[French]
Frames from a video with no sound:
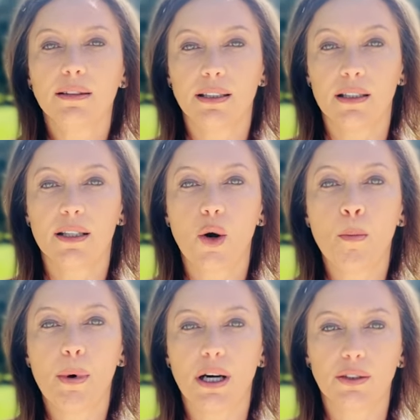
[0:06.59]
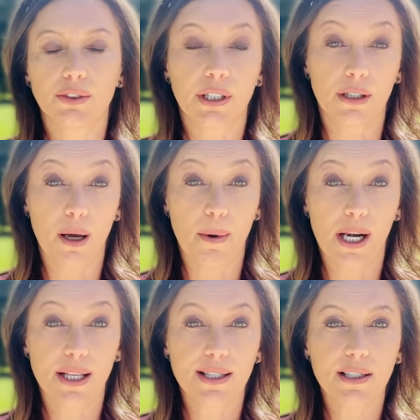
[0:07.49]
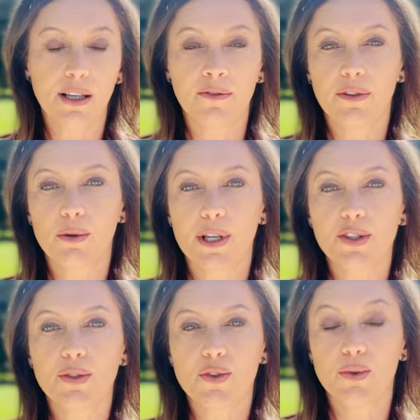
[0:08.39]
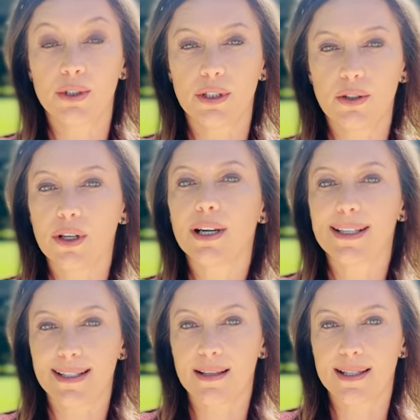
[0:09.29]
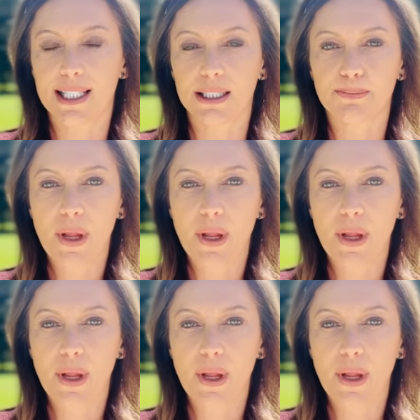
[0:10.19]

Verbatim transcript: Dans le combat contre la maladie, l'information joue un rôle essentiel.